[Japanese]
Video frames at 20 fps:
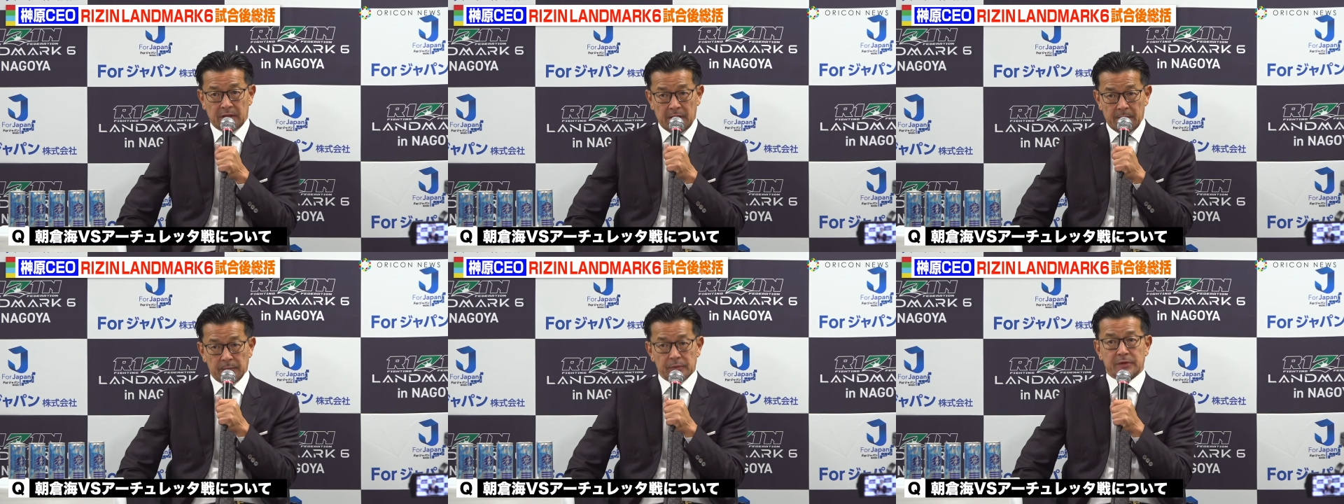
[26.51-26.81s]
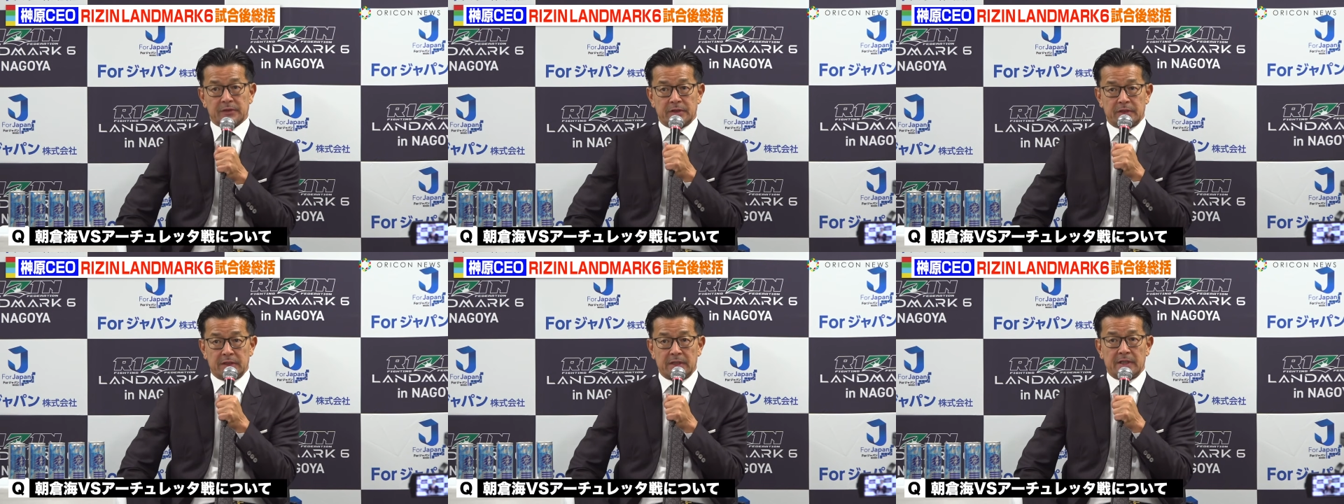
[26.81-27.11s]
かも
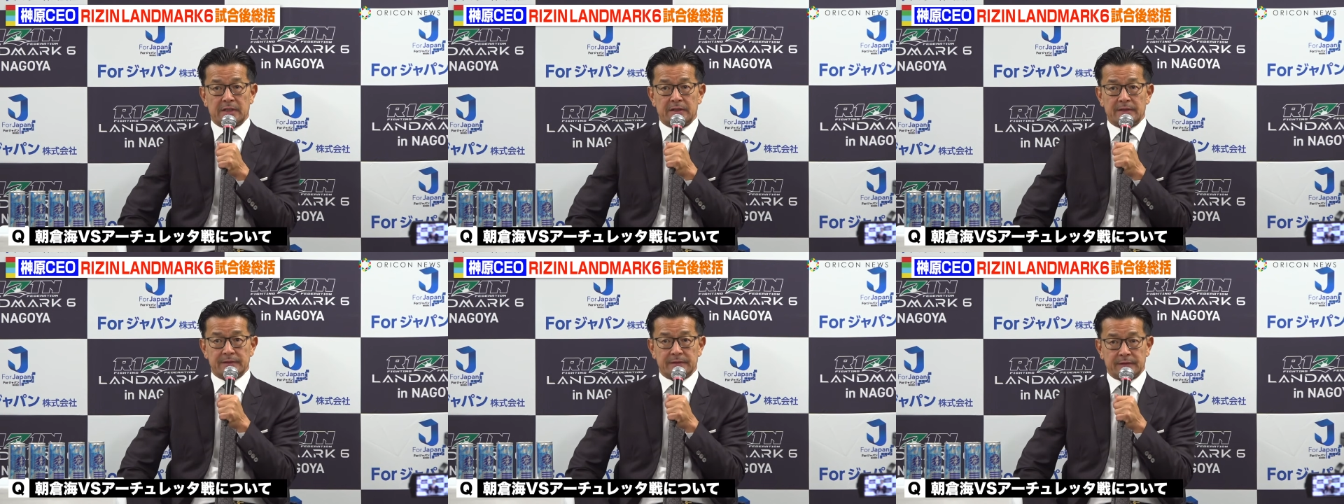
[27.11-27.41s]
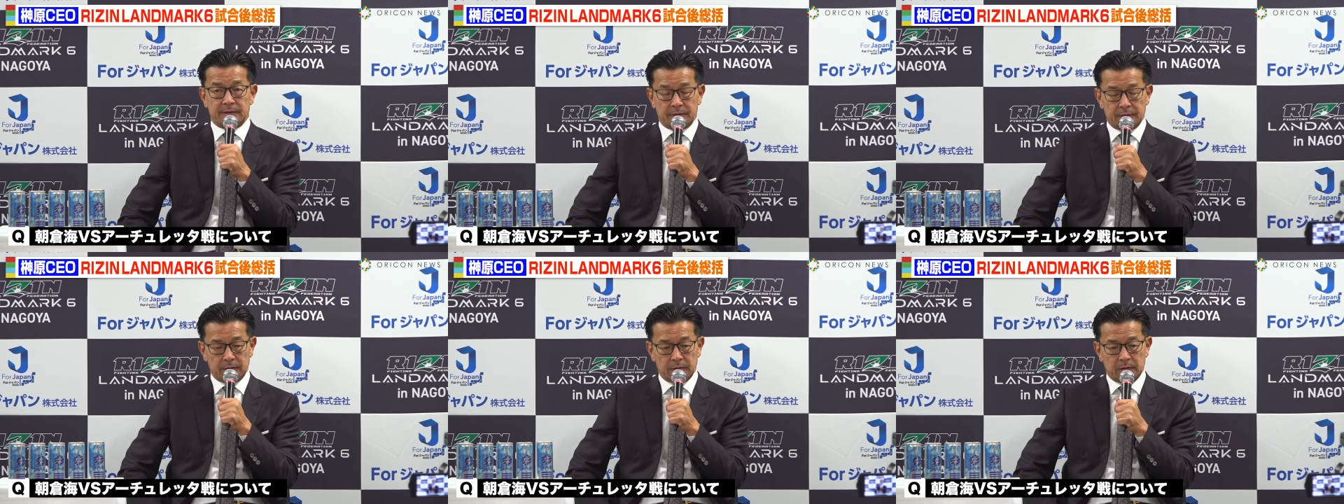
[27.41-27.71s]
しれないで
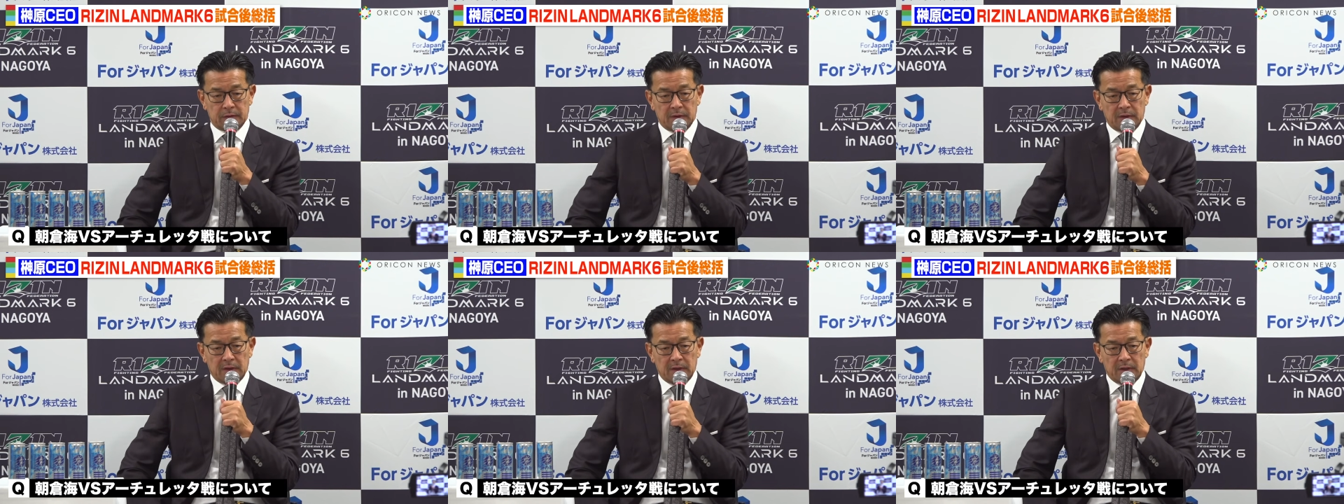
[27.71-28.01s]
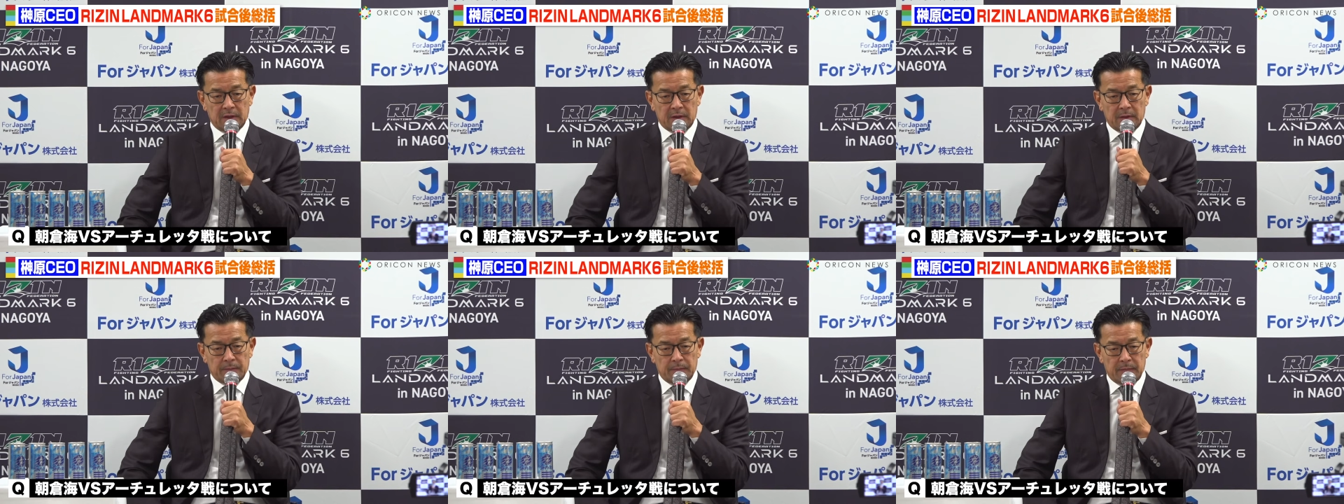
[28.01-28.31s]
すけど、
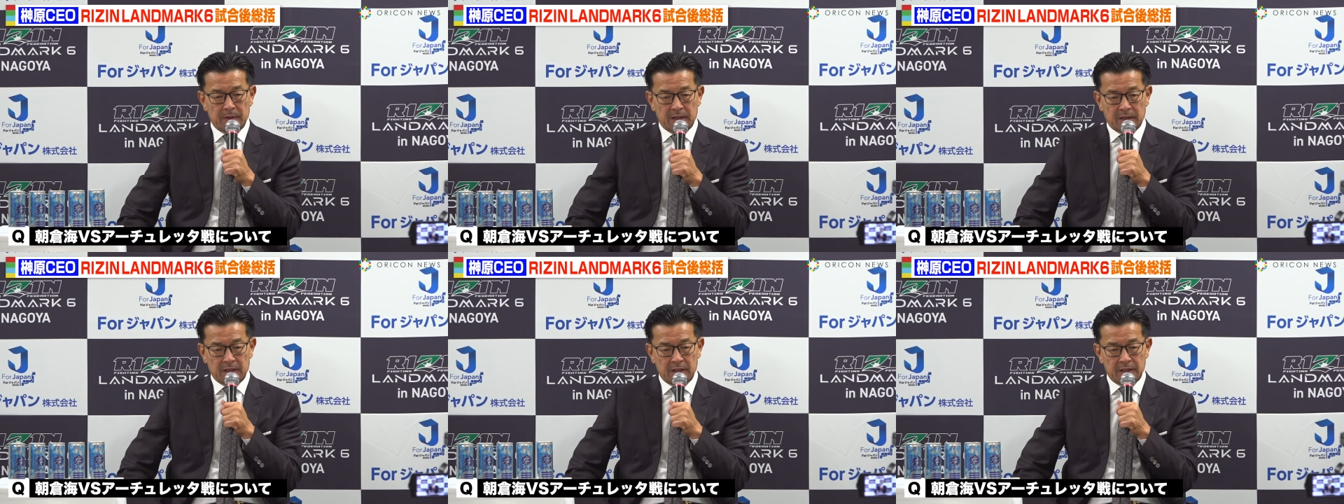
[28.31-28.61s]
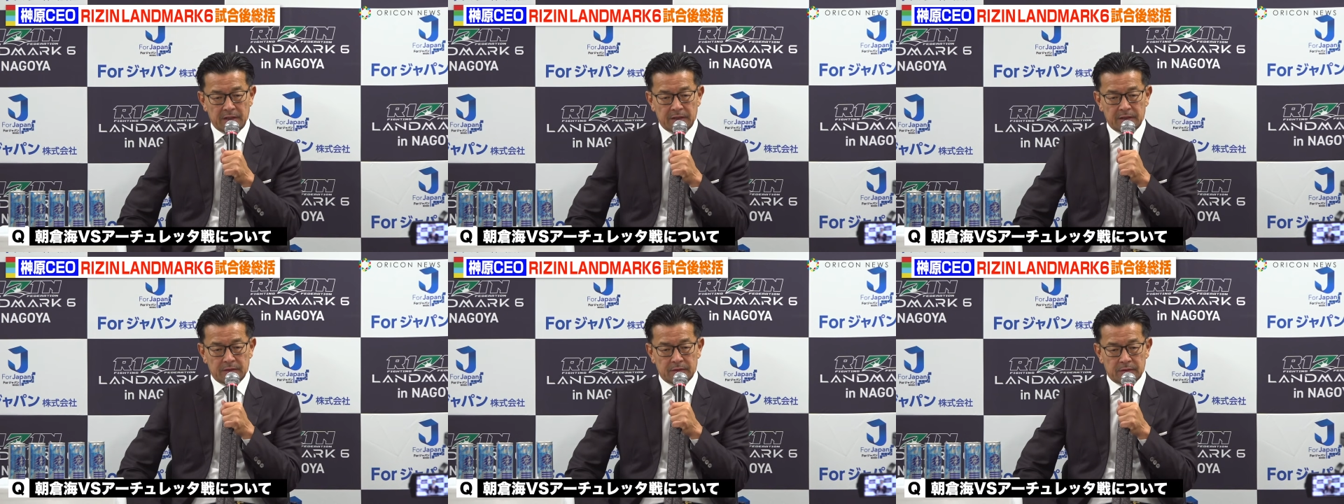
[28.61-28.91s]
まあ、甲
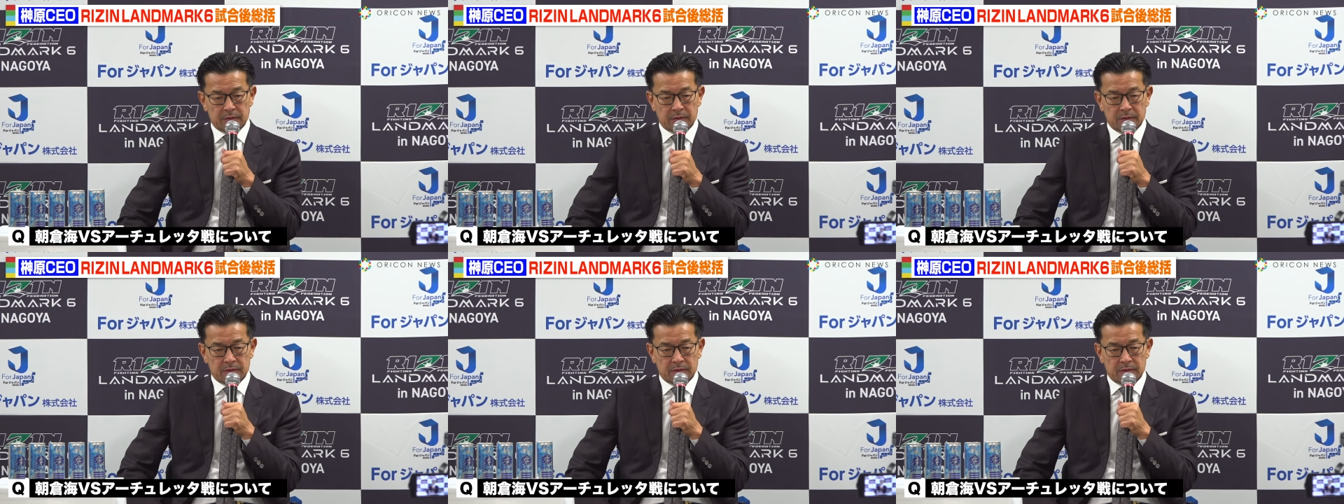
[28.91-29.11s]
斐